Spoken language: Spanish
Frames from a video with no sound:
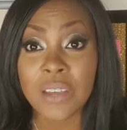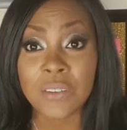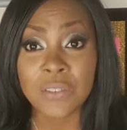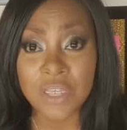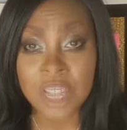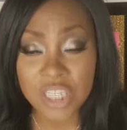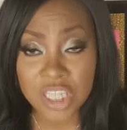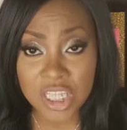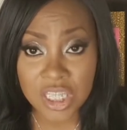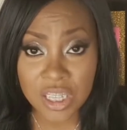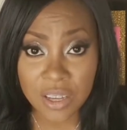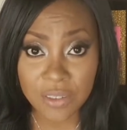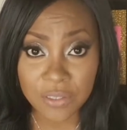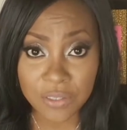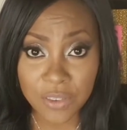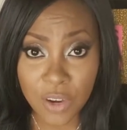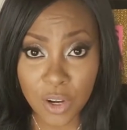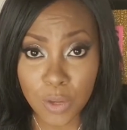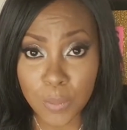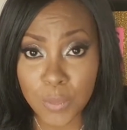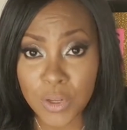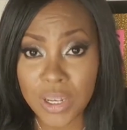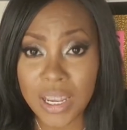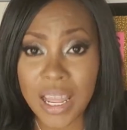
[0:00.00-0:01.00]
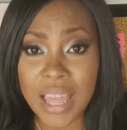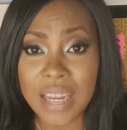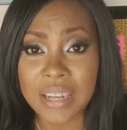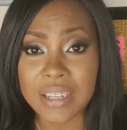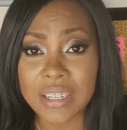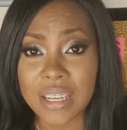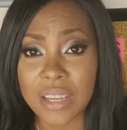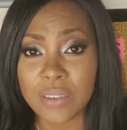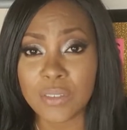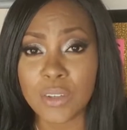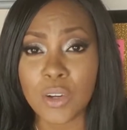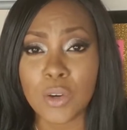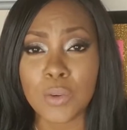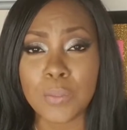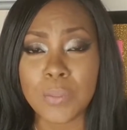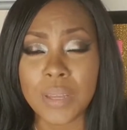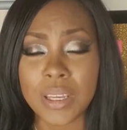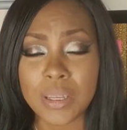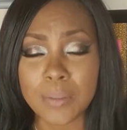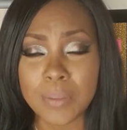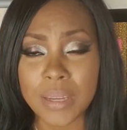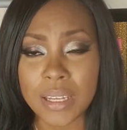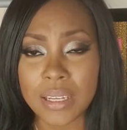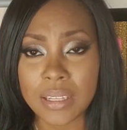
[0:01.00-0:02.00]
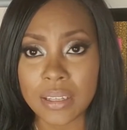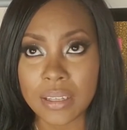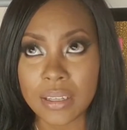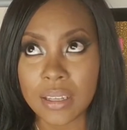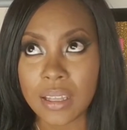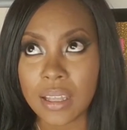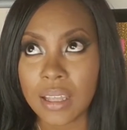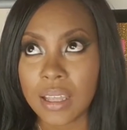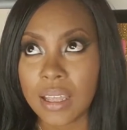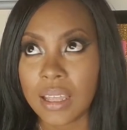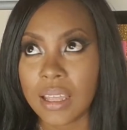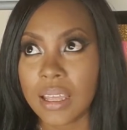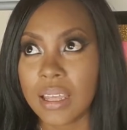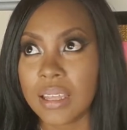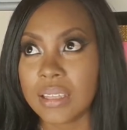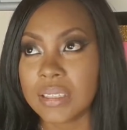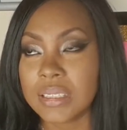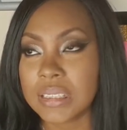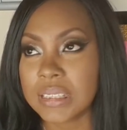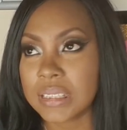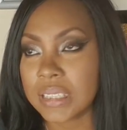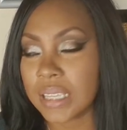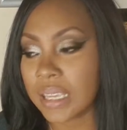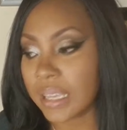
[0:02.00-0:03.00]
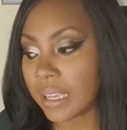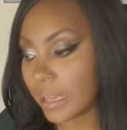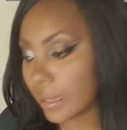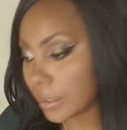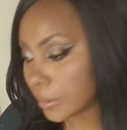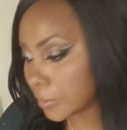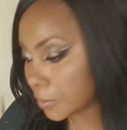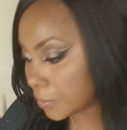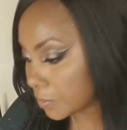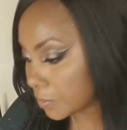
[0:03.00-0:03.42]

Physician Formula, Revlon, Maybelline, este...